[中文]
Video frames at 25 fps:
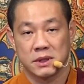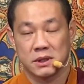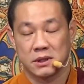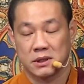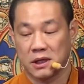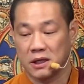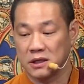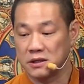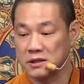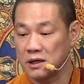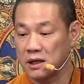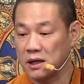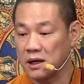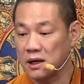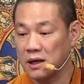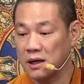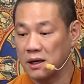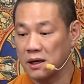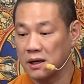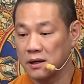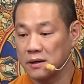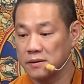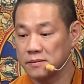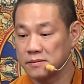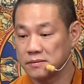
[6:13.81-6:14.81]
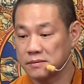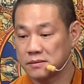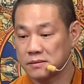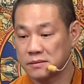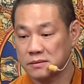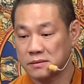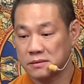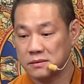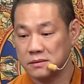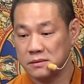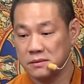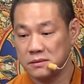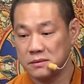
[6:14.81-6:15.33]
大家
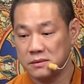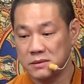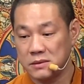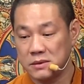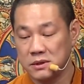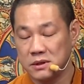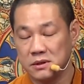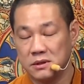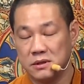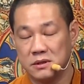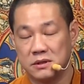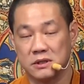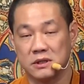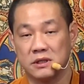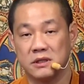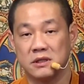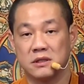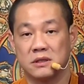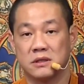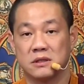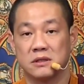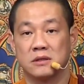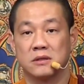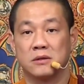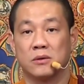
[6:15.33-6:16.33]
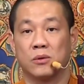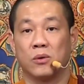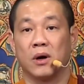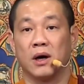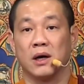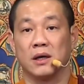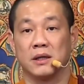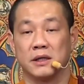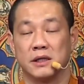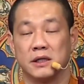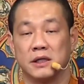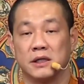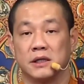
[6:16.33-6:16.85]
集思
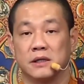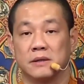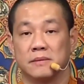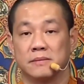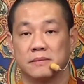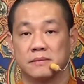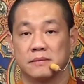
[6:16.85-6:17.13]
广益，